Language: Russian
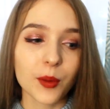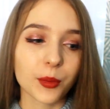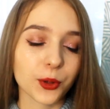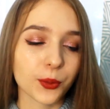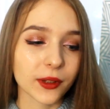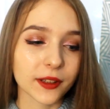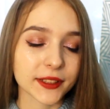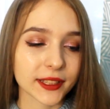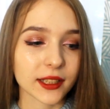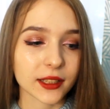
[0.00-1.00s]
полюбила
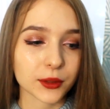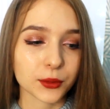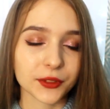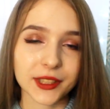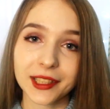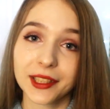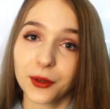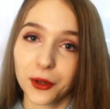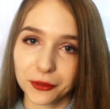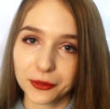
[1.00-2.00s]
всех, ну не всех
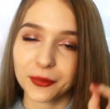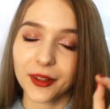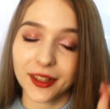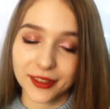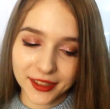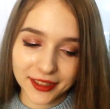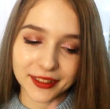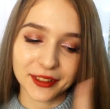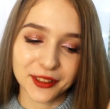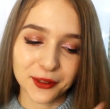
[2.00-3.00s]
героев, а
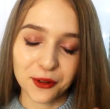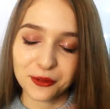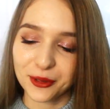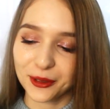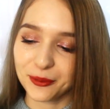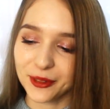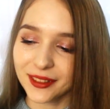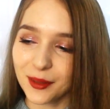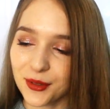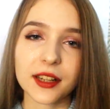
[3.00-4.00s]
некоторых героев
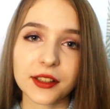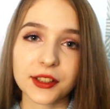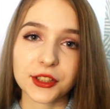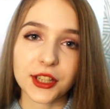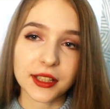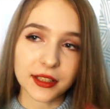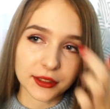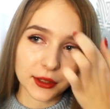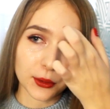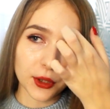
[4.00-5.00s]
полюбила. Странные отношения с
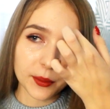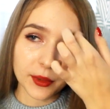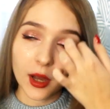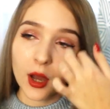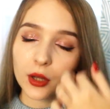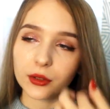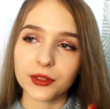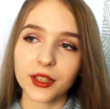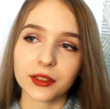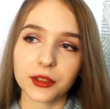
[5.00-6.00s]
героями, то
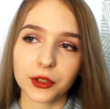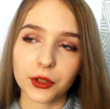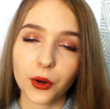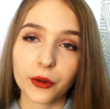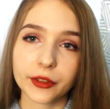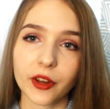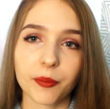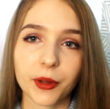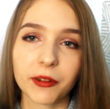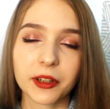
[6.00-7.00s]
есть некоторых героев я в
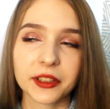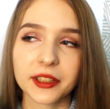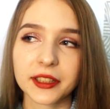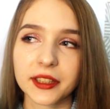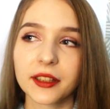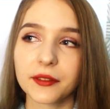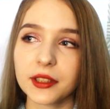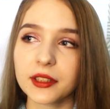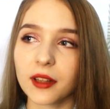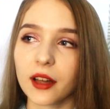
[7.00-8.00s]
первых книгах
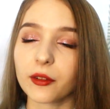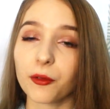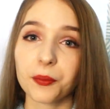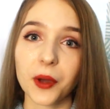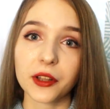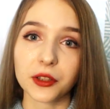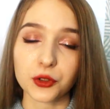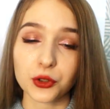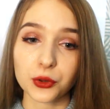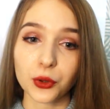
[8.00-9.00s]
ненавидела, а то в пятой, в
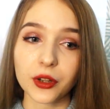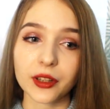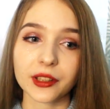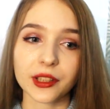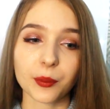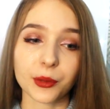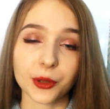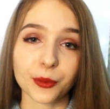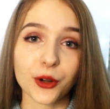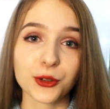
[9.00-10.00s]
шестой книге я
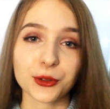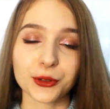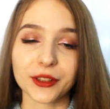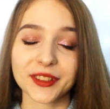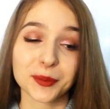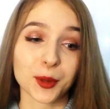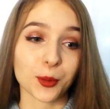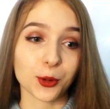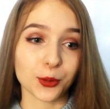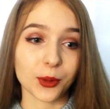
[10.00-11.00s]
понимаю, что это теперь
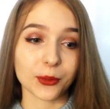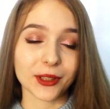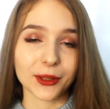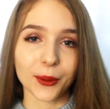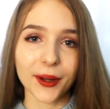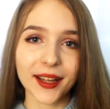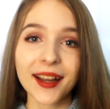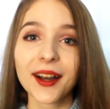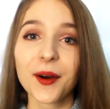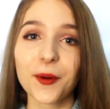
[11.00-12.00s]
мой любимый герой.
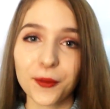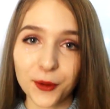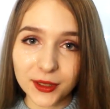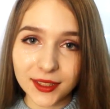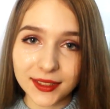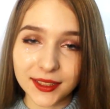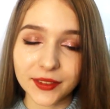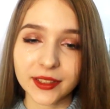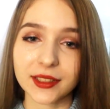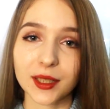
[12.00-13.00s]
Вот,
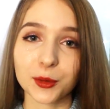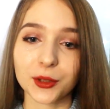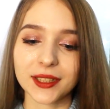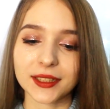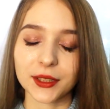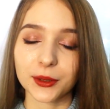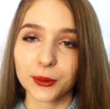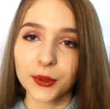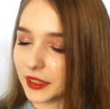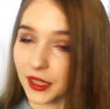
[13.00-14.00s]
«Остановите землю, я
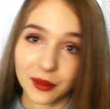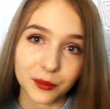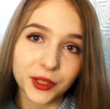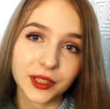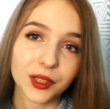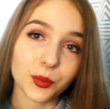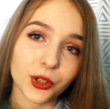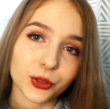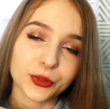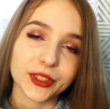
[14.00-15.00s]
сойду». Я быстренько
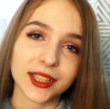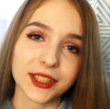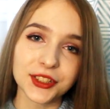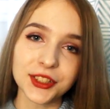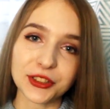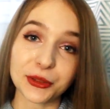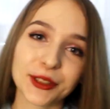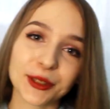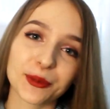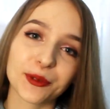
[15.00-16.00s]
покажу все книжки,
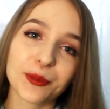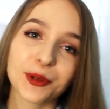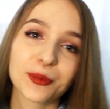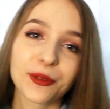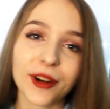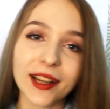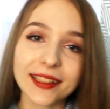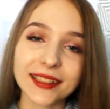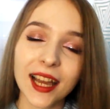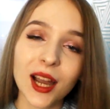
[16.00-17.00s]
чтобы вы
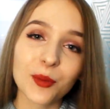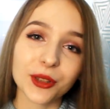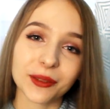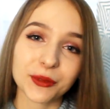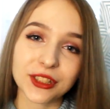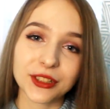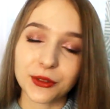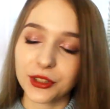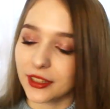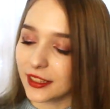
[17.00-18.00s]
полюбовались, потому что они
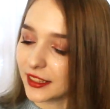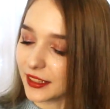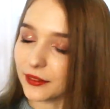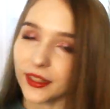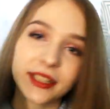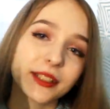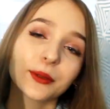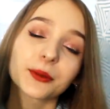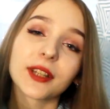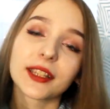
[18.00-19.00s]
очень красивые.
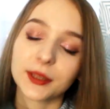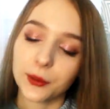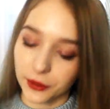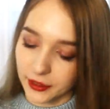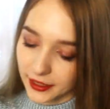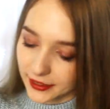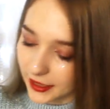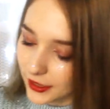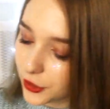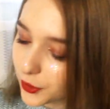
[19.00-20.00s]
Это у нас «Город
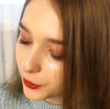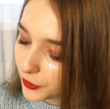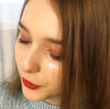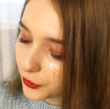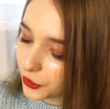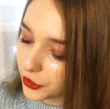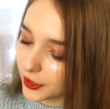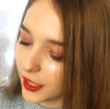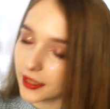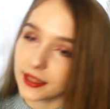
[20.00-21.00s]
костей», с у нас все
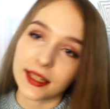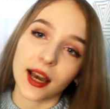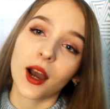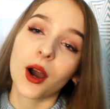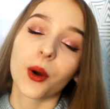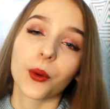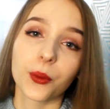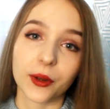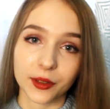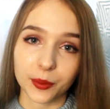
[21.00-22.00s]
начинается,
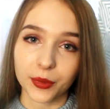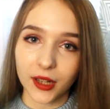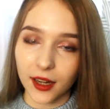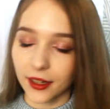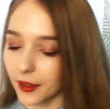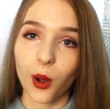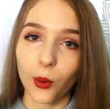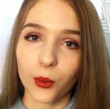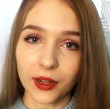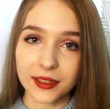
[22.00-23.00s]
«Город праха»,
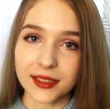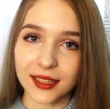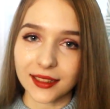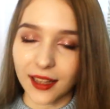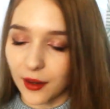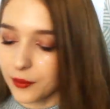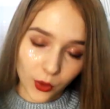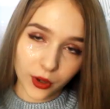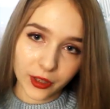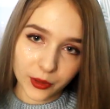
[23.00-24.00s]
«Город стекла»,
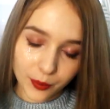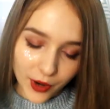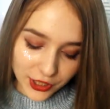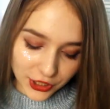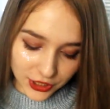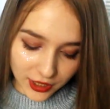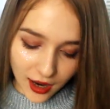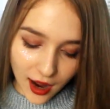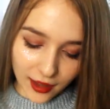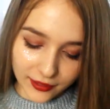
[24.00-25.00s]
«Город падших
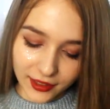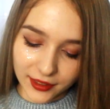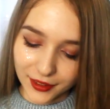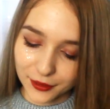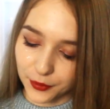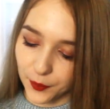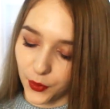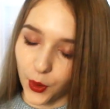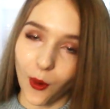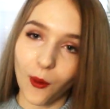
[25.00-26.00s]
ангелов»,
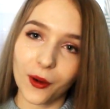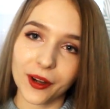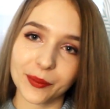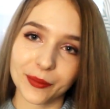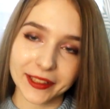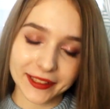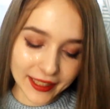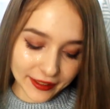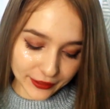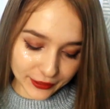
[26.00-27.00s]
«Город
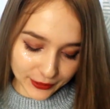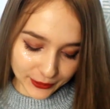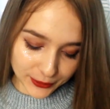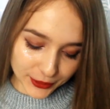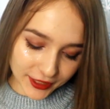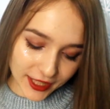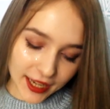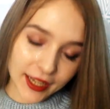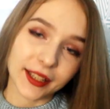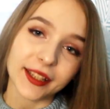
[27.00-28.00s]
потерянных душ»,
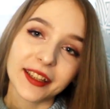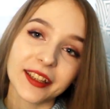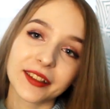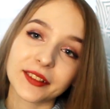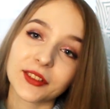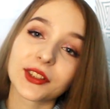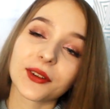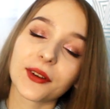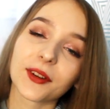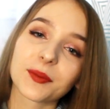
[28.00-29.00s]
и вот
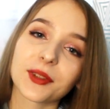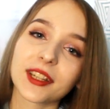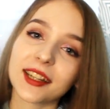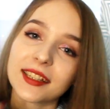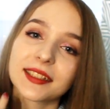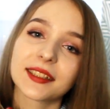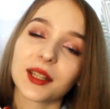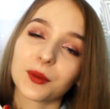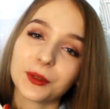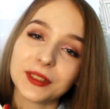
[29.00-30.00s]
такой вот прекрасный
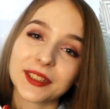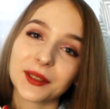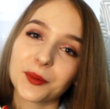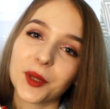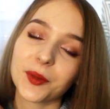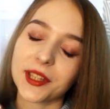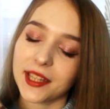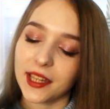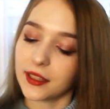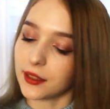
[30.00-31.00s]
талмутик
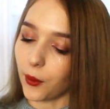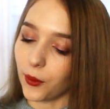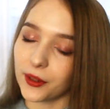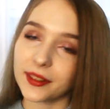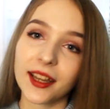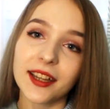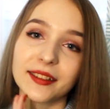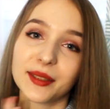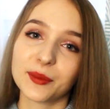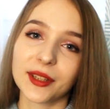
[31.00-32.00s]
любименький, это город
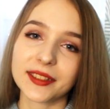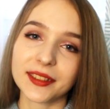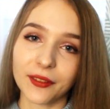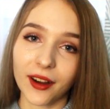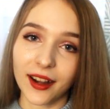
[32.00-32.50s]
небесного